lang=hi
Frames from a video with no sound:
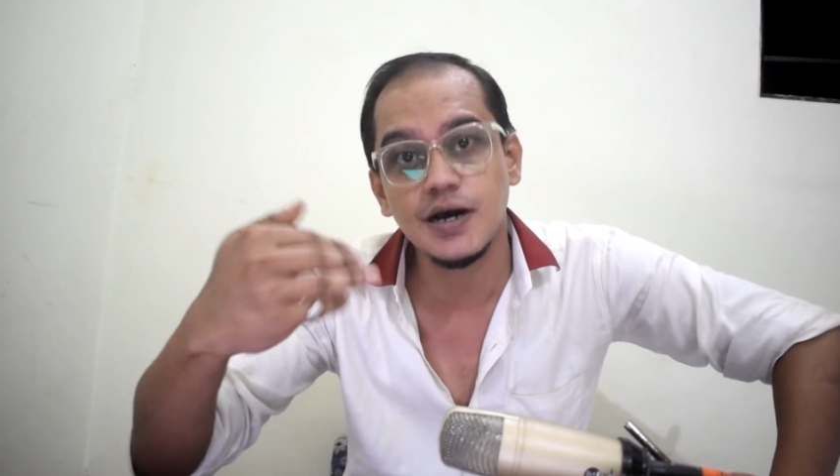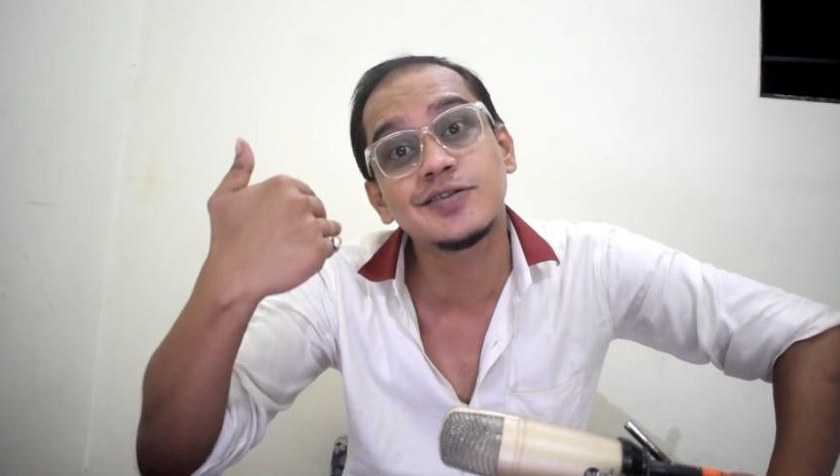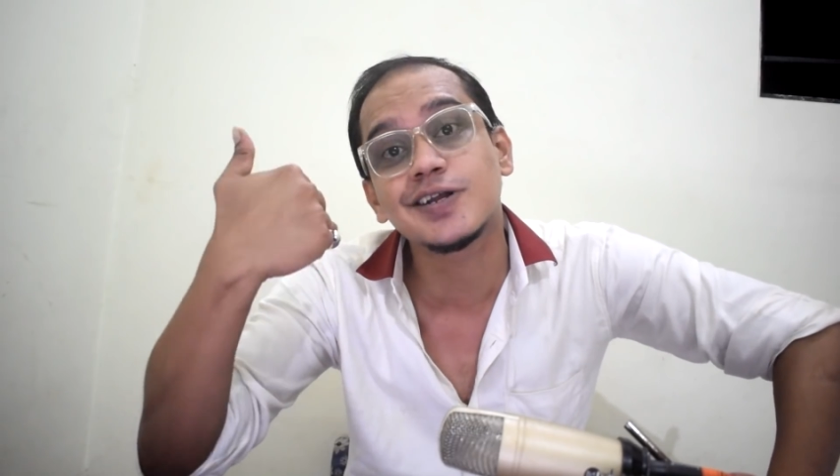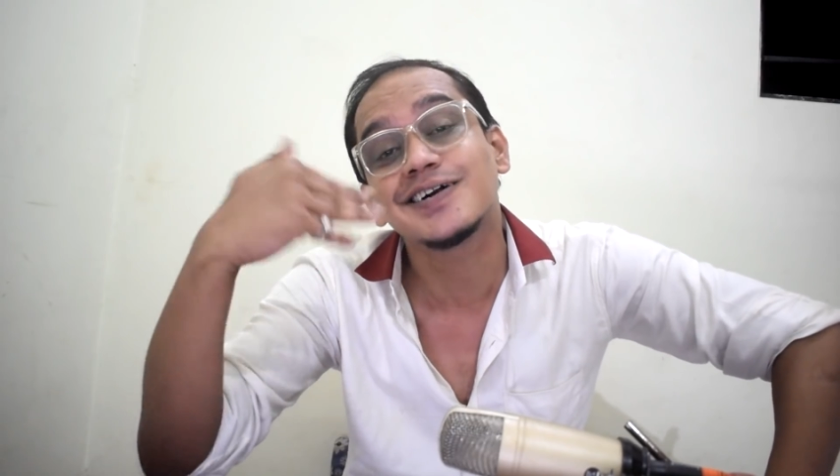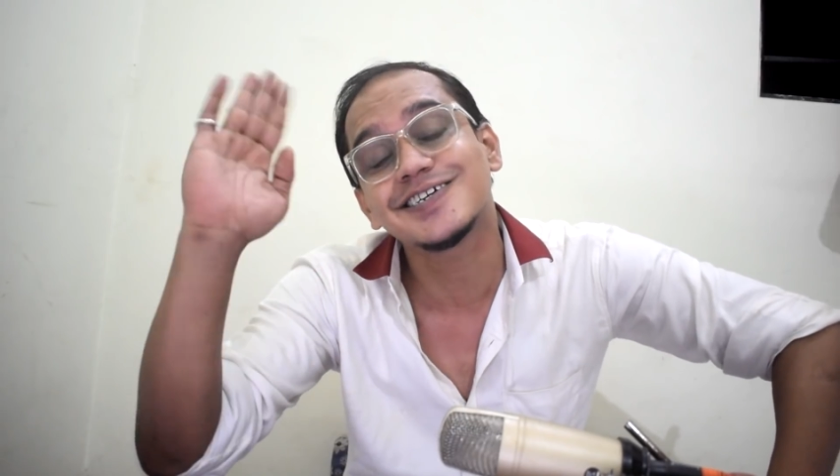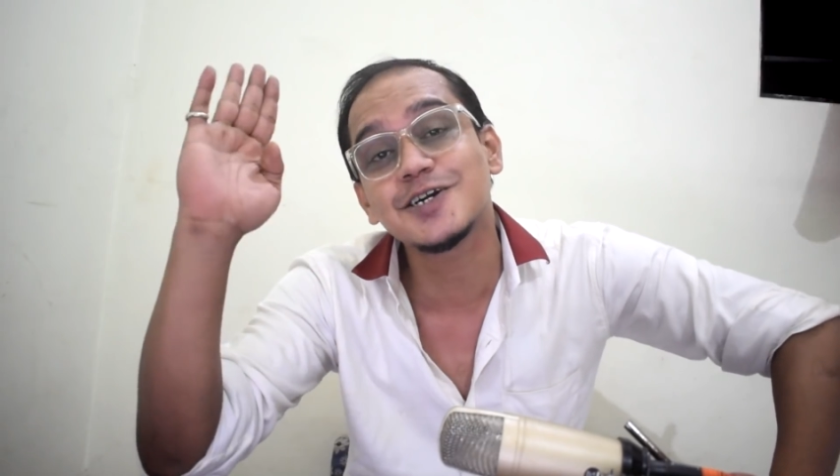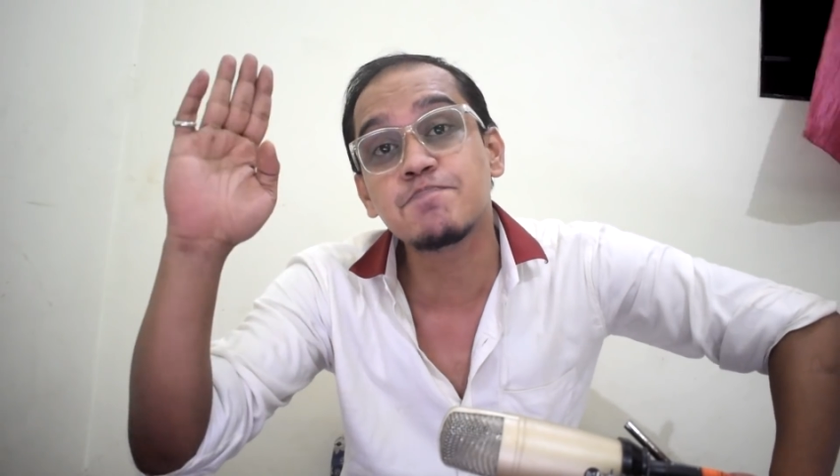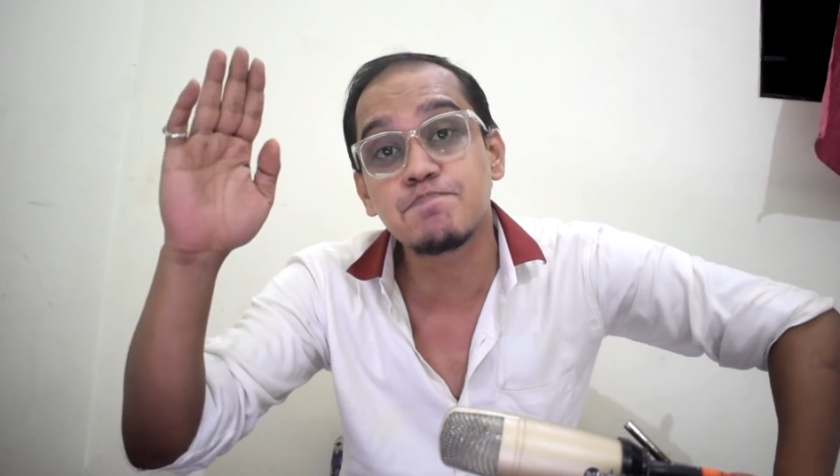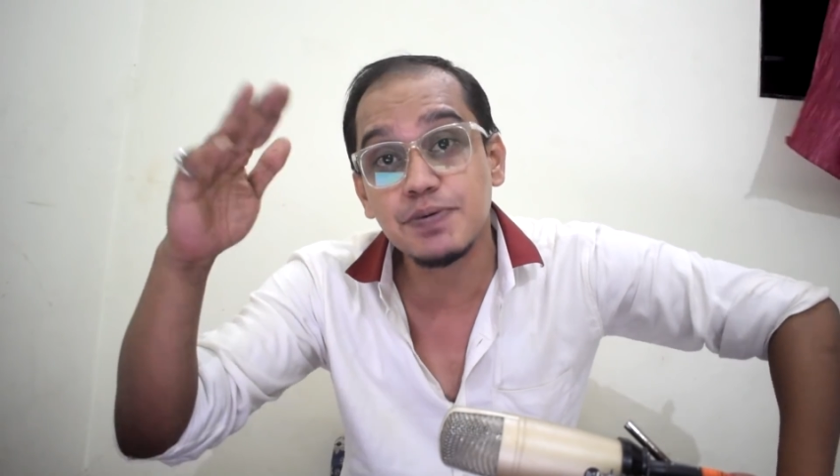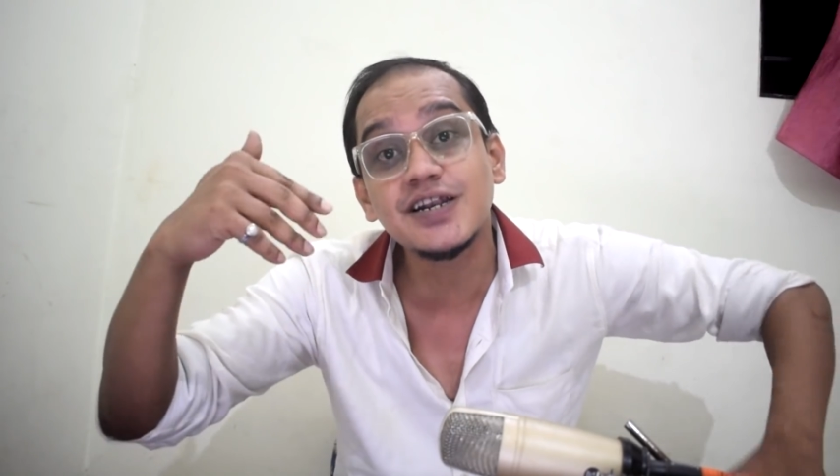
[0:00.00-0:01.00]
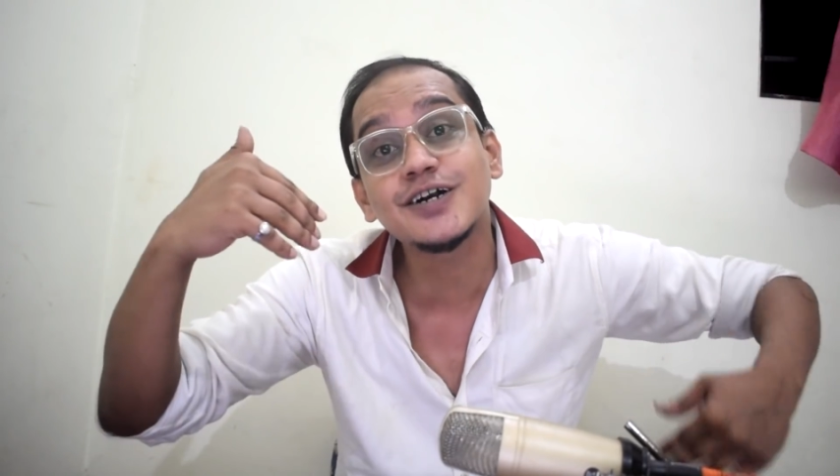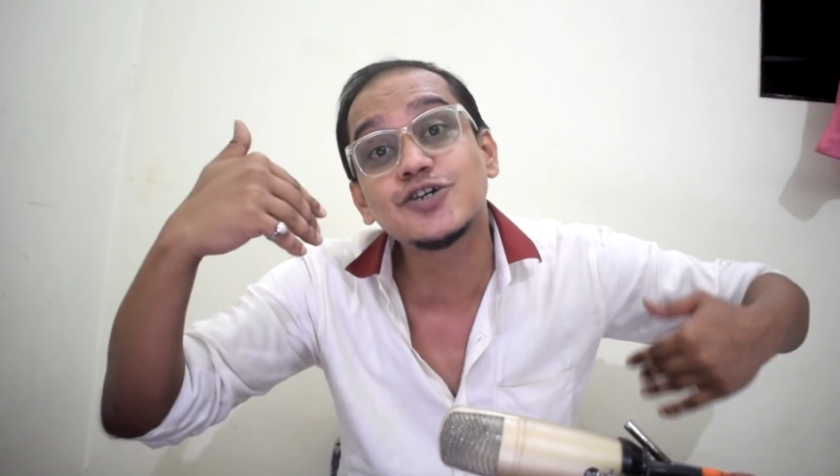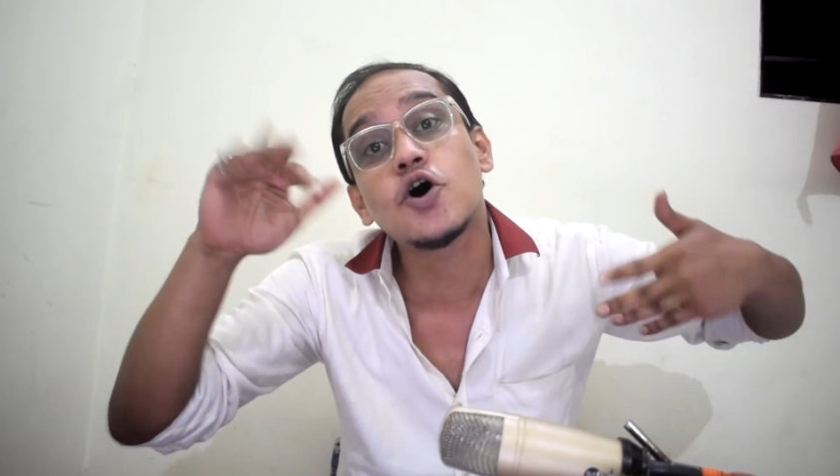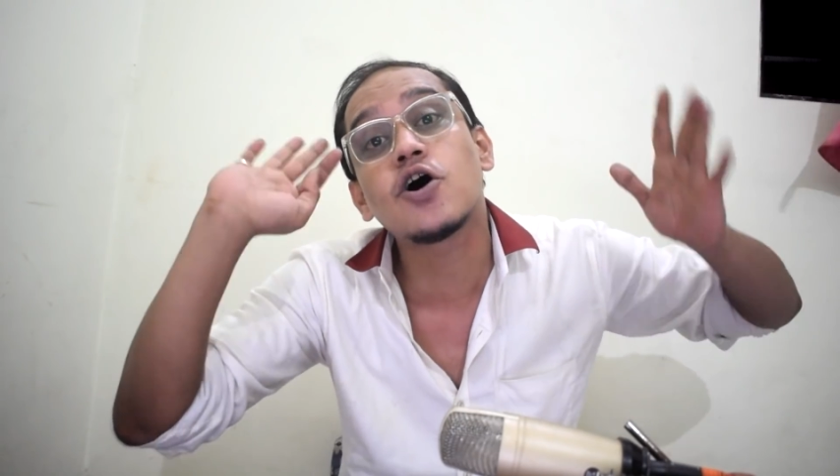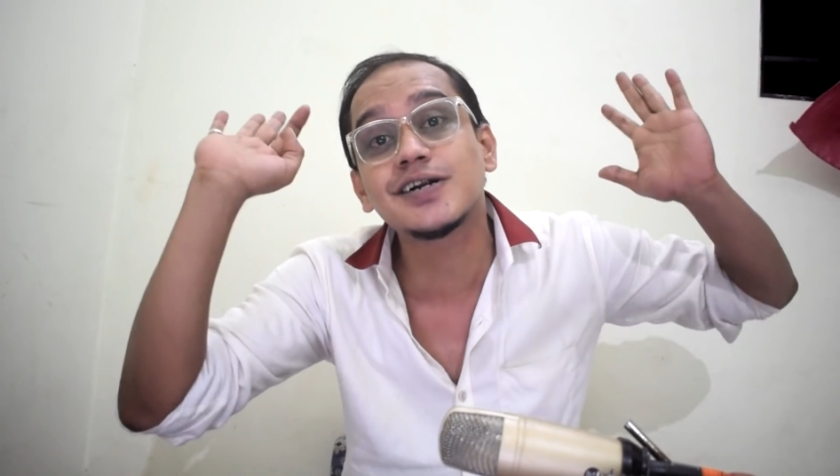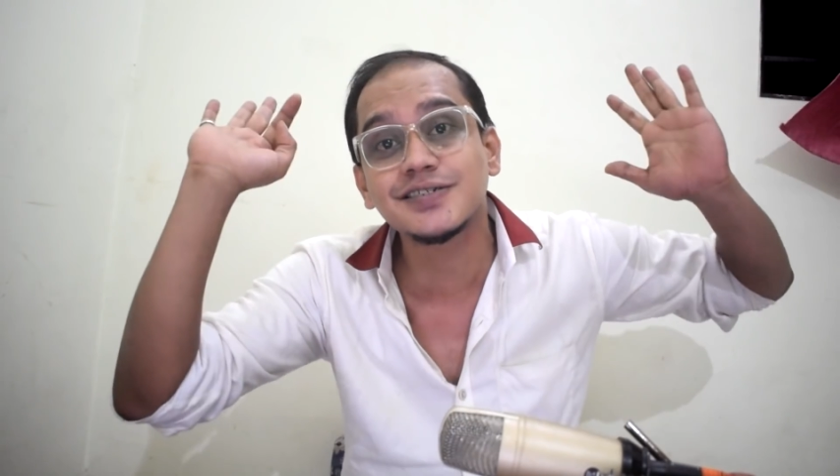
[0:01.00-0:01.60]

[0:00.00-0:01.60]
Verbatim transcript: थर्टी बिलियन डॉलर